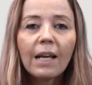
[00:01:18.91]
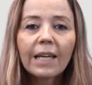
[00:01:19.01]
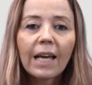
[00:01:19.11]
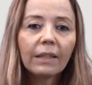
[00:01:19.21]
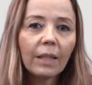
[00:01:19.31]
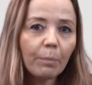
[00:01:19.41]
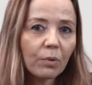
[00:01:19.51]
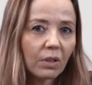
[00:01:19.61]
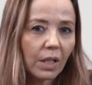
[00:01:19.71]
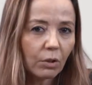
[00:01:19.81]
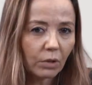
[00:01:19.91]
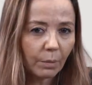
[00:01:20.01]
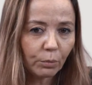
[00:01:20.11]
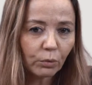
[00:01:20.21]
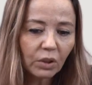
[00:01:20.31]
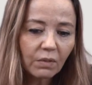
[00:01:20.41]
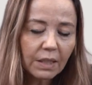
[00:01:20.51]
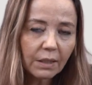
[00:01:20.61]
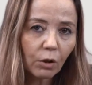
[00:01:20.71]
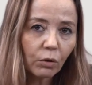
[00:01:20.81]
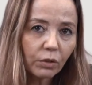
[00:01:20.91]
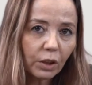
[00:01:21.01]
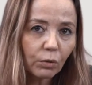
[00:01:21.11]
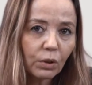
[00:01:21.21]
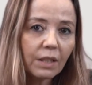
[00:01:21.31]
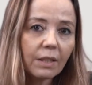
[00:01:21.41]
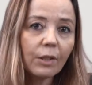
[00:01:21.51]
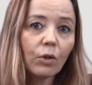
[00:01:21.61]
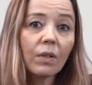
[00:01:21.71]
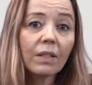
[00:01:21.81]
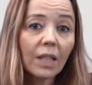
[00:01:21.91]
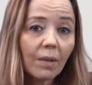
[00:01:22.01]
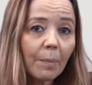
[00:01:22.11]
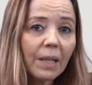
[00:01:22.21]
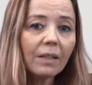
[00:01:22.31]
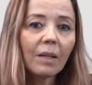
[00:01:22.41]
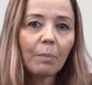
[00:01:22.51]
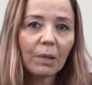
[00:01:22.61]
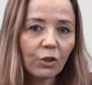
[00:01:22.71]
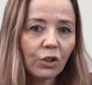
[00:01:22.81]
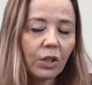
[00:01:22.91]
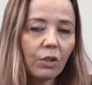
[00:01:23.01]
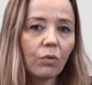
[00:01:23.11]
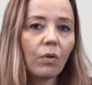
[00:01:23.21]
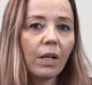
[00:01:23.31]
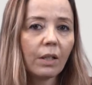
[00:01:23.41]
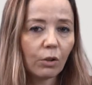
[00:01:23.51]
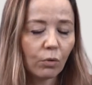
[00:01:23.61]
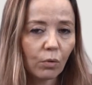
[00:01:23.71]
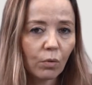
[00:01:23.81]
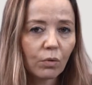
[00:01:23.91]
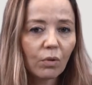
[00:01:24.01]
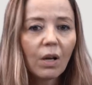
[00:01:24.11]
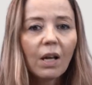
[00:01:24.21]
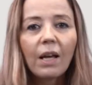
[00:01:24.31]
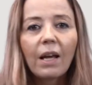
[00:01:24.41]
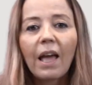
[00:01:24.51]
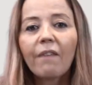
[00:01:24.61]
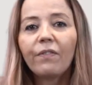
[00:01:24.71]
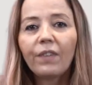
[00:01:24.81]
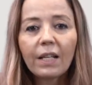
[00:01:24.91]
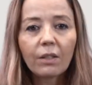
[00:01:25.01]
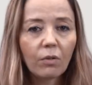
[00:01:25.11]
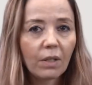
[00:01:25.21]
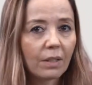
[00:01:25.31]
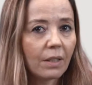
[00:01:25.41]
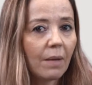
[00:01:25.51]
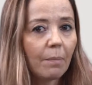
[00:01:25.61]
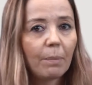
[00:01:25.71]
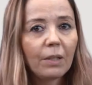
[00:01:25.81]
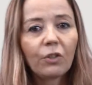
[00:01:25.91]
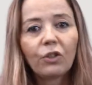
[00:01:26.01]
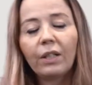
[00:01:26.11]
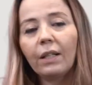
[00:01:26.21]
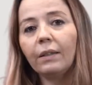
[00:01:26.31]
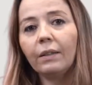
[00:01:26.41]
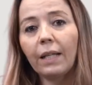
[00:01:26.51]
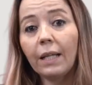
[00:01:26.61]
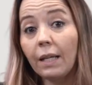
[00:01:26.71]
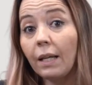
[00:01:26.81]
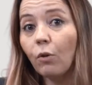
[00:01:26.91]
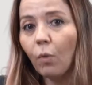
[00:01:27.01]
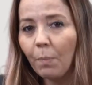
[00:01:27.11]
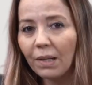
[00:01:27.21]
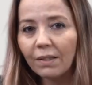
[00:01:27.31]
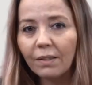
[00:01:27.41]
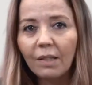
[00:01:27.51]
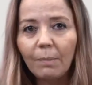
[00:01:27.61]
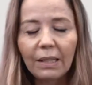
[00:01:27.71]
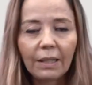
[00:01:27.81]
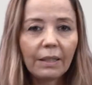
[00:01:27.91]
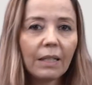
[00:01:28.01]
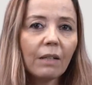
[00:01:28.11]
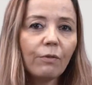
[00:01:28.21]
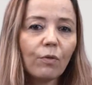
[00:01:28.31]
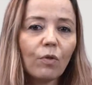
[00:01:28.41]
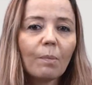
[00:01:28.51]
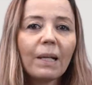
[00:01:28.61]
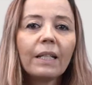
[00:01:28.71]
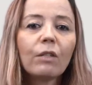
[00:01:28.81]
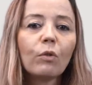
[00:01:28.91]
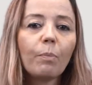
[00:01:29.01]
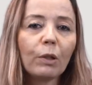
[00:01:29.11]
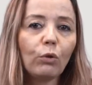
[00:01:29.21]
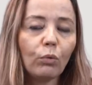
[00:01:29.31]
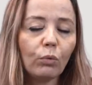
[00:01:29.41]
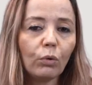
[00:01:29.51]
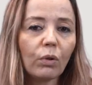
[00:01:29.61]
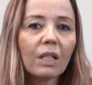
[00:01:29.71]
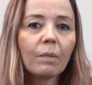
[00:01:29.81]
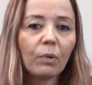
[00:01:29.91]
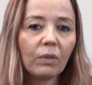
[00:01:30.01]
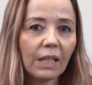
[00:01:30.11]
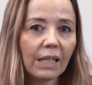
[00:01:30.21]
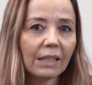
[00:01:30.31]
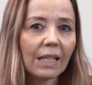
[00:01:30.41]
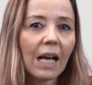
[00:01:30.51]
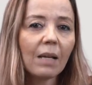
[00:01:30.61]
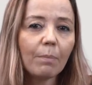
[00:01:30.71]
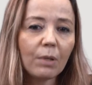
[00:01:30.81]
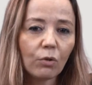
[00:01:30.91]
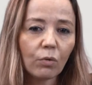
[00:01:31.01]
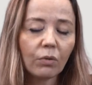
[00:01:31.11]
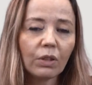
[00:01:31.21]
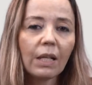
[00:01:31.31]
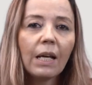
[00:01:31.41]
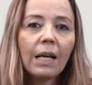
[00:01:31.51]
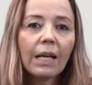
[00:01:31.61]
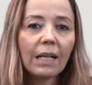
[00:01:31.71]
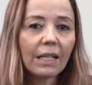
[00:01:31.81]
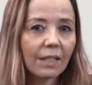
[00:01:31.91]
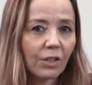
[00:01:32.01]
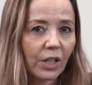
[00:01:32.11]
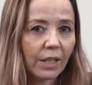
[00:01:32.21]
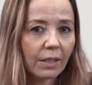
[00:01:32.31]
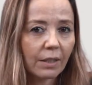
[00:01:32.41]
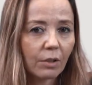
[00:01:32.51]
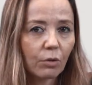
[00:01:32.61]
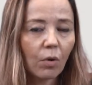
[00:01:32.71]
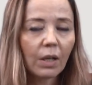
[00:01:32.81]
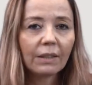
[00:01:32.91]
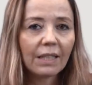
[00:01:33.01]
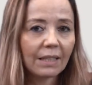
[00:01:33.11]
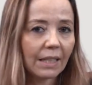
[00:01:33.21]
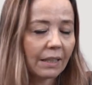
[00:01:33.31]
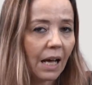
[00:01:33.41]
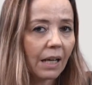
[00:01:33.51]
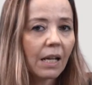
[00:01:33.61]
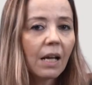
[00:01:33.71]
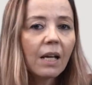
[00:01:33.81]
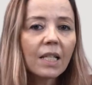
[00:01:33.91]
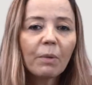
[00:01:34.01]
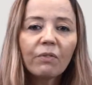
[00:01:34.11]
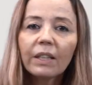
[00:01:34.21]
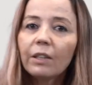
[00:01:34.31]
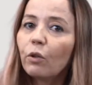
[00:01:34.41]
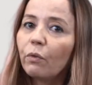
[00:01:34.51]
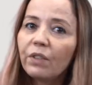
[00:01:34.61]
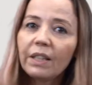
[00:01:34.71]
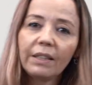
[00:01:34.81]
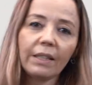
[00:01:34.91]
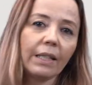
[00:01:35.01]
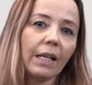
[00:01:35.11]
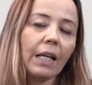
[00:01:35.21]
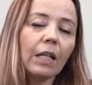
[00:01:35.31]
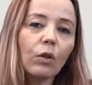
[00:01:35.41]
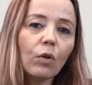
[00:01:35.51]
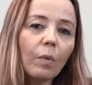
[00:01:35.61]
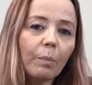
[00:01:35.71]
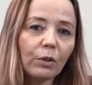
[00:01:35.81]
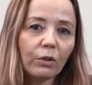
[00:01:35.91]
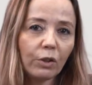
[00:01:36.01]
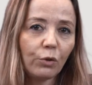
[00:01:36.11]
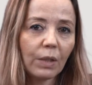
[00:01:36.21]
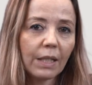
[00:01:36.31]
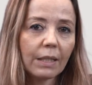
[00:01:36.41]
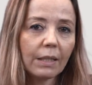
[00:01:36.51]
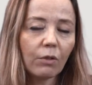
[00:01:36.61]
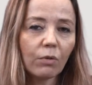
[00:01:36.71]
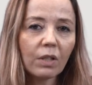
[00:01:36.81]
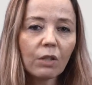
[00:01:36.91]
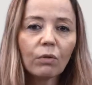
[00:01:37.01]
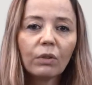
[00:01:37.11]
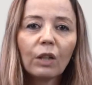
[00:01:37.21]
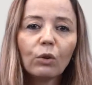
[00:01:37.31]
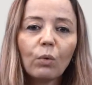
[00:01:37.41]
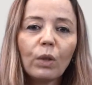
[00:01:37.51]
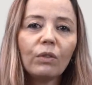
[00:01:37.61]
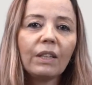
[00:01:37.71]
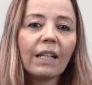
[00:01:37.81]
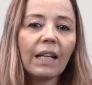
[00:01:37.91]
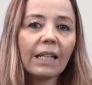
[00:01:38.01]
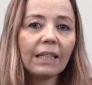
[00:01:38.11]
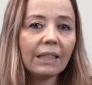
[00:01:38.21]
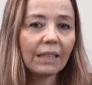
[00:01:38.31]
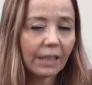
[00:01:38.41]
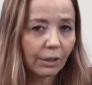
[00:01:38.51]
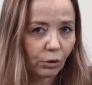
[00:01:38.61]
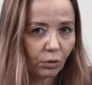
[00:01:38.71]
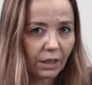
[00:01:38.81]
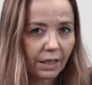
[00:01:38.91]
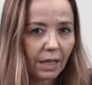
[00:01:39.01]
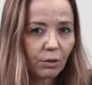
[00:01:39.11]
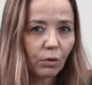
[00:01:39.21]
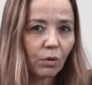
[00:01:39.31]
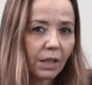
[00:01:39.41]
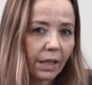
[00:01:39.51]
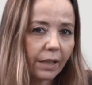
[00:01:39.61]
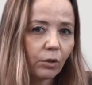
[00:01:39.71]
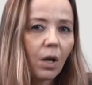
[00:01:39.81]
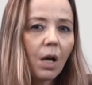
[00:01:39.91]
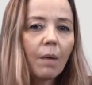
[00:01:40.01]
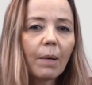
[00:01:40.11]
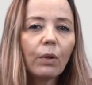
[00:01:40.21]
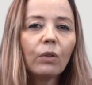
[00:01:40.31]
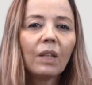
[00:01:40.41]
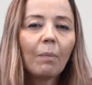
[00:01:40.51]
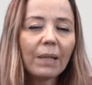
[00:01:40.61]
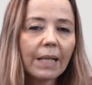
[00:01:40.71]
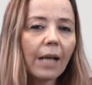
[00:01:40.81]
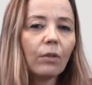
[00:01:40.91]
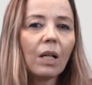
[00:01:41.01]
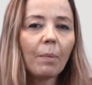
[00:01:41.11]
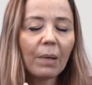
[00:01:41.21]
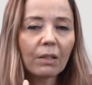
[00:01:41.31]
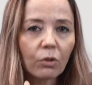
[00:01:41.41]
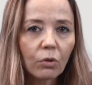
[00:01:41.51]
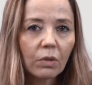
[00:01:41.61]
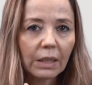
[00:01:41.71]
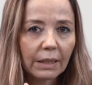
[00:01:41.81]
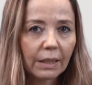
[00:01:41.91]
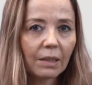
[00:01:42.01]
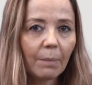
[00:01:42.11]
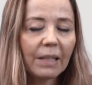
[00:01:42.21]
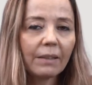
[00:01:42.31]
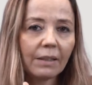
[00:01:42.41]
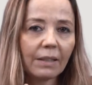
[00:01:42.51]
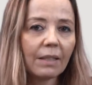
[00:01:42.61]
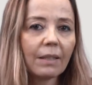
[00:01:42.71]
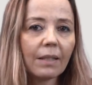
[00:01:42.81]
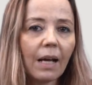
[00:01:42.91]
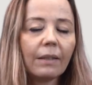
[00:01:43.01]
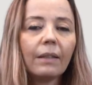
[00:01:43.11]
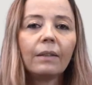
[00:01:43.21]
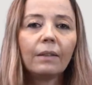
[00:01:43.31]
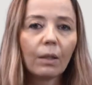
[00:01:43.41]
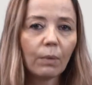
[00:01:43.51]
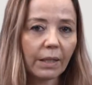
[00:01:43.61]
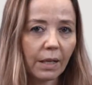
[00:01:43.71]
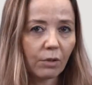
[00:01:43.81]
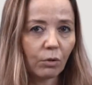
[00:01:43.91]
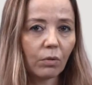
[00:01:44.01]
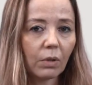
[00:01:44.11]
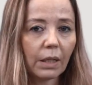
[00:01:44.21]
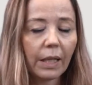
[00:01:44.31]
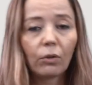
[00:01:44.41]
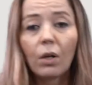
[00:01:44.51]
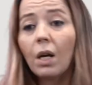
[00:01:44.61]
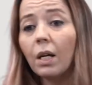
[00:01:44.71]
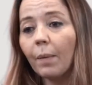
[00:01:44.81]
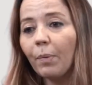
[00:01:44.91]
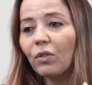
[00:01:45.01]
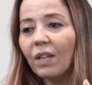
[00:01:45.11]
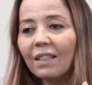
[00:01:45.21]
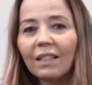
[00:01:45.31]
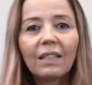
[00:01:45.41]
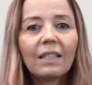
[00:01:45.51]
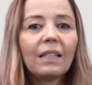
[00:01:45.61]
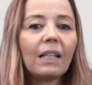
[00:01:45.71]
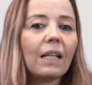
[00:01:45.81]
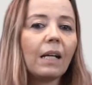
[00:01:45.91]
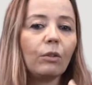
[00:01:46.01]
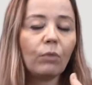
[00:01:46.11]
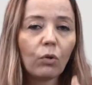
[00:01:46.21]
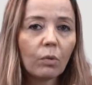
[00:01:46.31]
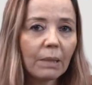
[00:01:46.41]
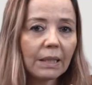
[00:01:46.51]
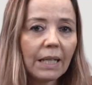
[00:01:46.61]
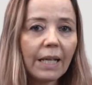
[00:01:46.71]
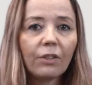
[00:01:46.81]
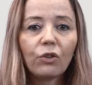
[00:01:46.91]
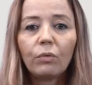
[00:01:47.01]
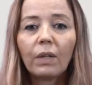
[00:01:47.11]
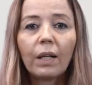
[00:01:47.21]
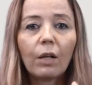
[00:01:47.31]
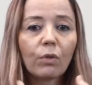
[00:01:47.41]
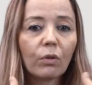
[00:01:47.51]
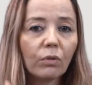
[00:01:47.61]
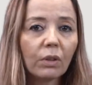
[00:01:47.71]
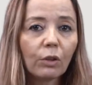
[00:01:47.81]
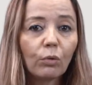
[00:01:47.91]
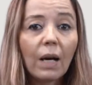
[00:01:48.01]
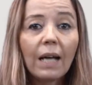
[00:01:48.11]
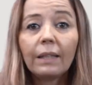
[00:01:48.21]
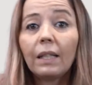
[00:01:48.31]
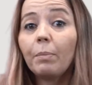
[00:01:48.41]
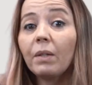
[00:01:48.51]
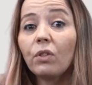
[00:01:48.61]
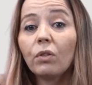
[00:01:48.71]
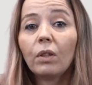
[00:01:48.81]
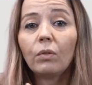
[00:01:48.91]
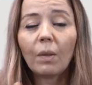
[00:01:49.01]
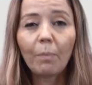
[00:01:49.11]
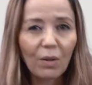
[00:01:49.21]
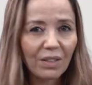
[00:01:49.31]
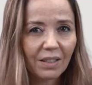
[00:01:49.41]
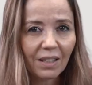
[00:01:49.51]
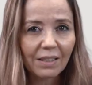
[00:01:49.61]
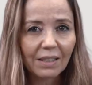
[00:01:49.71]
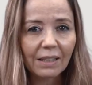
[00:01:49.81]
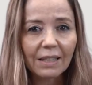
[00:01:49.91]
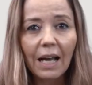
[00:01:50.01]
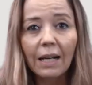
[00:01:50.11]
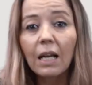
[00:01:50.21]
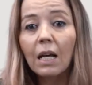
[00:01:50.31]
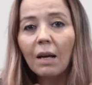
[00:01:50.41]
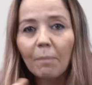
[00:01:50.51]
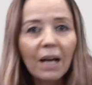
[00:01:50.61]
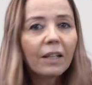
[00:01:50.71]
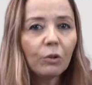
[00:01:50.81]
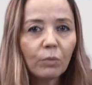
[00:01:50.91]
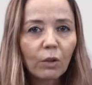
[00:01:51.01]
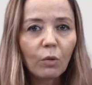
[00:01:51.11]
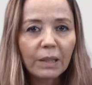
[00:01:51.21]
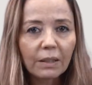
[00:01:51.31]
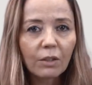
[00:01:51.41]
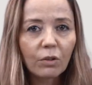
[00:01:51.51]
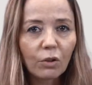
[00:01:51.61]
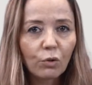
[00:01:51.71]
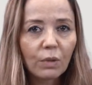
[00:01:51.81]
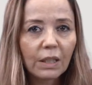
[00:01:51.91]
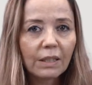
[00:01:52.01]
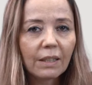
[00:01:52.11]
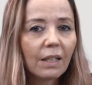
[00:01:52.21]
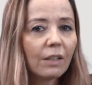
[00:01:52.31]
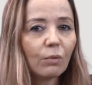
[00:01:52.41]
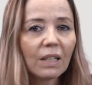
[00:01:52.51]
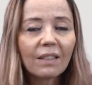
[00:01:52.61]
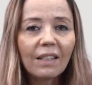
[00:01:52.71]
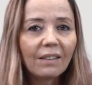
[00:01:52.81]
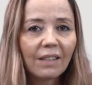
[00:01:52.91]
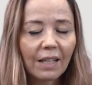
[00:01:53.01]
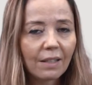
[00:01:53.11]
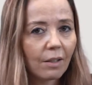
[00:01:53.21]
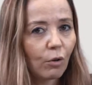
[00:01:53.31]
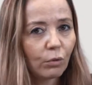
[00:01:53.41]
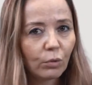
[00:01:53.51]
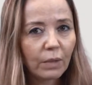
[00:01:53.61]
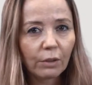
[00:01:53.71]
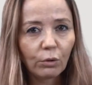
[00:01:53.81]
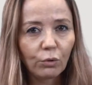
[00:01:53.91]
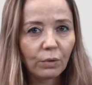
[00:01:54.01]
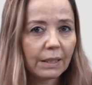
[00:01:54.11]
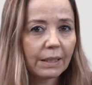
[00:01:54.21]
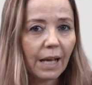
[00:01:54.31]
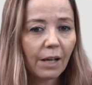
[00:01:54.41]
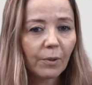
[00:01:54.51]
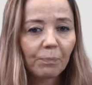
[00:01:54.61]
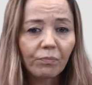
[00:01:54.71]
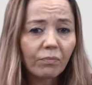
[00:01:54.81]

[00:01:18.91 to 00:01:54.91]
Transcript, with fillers: che al tempo stesso dal punto di vista contenutistico è estremamente preciso e rigoroso, è fresco e semplice mm, e, e, comprensibile nella forma ed è soprattutto rispondente ai bisogni e alle esigenze dei suoi destinatari. Siamo infatti convinti che il compito del giurista non sia soltanto quello di calare il diritto nel caso concreto, ma quello di applicarlo alle persone direttamente interessate da quel caso concreto, che possono essere i destinatari di una norma di legge, di una clausola contrattuale, della previsione di una policy aziendale, ma anche di un'argomentazione giuridica, di una sentenza o di un atto giudiziario giudiziario.